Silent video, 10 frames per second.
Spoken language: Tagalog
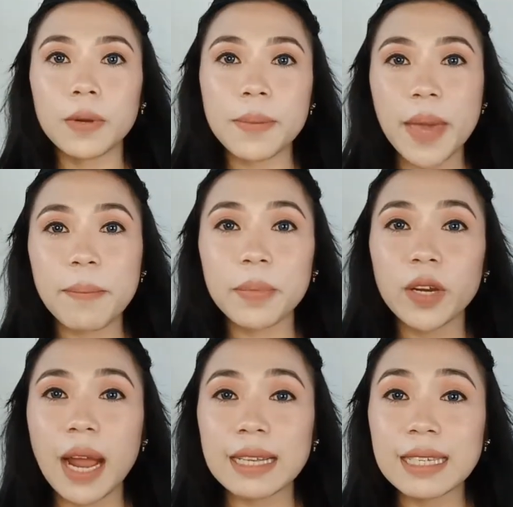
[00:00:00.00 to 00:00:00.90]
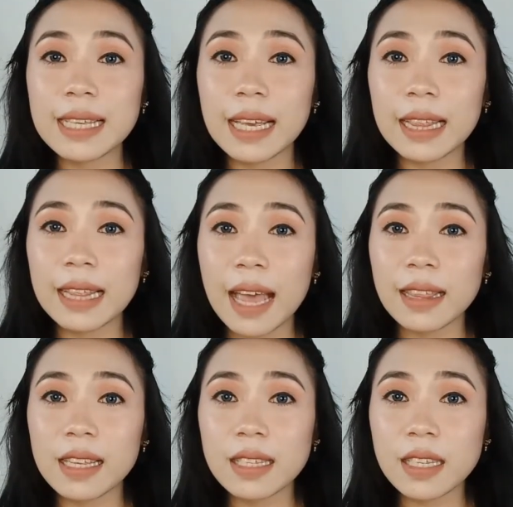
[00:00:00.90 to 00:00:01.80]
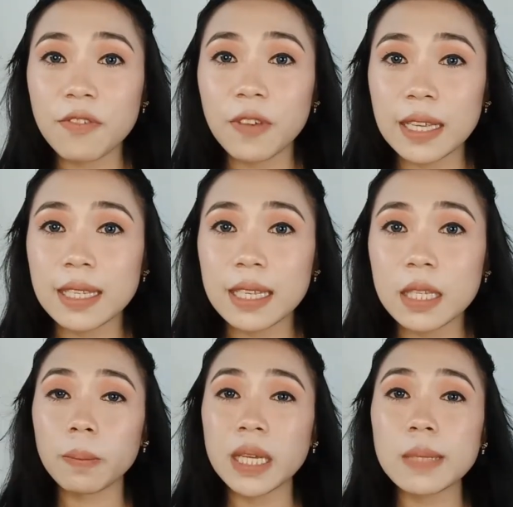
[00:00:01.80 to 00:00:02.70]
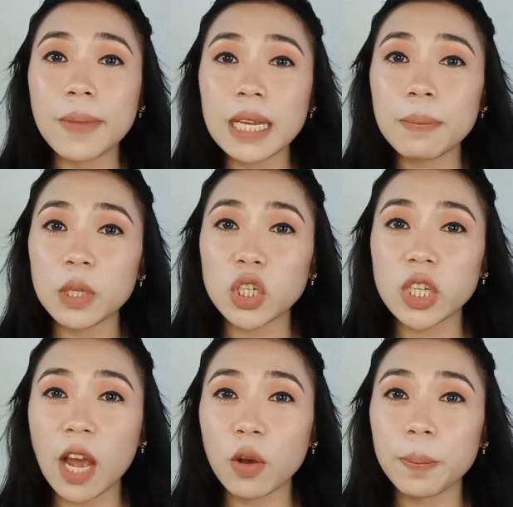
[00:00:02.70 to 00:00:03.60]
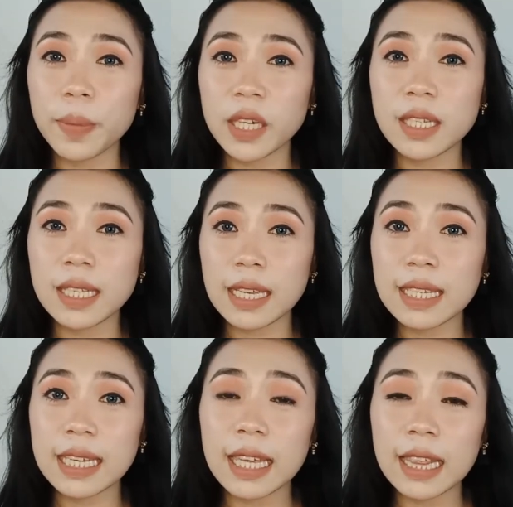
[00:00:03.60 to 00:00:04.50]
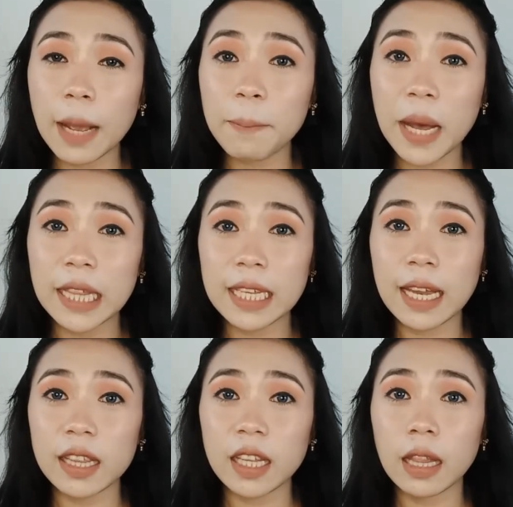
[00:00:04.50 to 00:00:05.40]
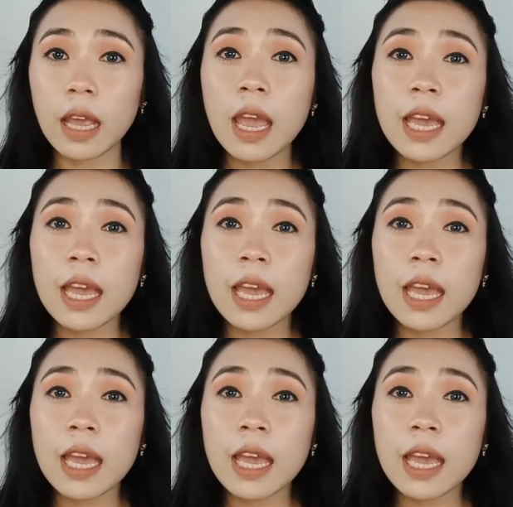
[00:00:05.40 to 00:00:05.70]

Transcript: Remember, ang skin natin sa face is mas manipis siya compared sa skin ng body natin.